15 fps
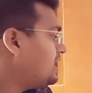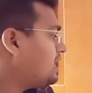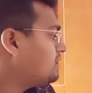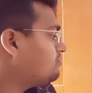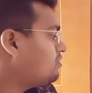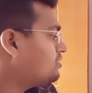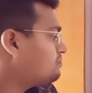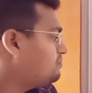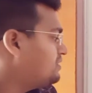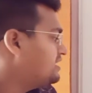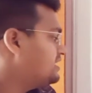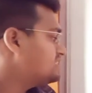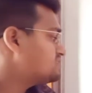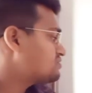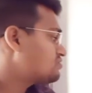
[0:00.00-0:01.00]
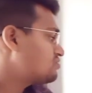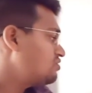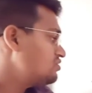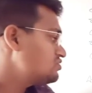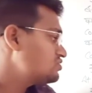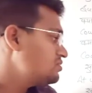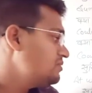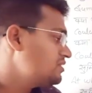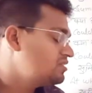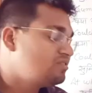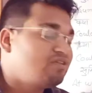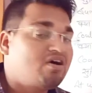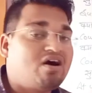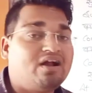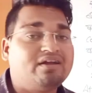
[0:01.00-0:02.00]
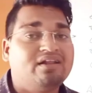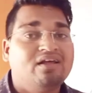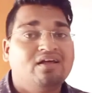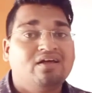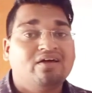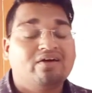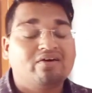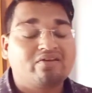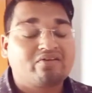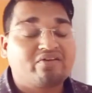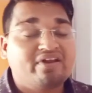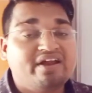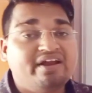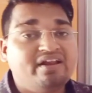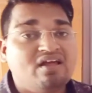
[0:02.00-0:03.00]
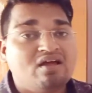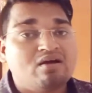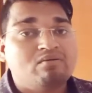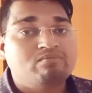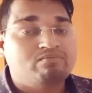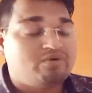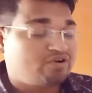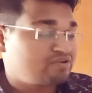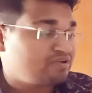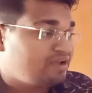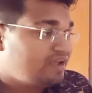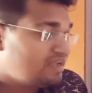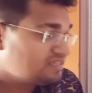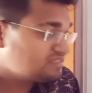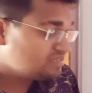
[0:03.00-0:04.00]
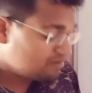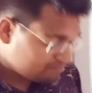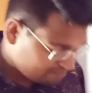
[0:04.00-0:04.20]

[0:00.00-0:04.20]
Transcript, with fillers: एट वॉट प्लेस कुड सुमित नॉट रीड बुक ऐसे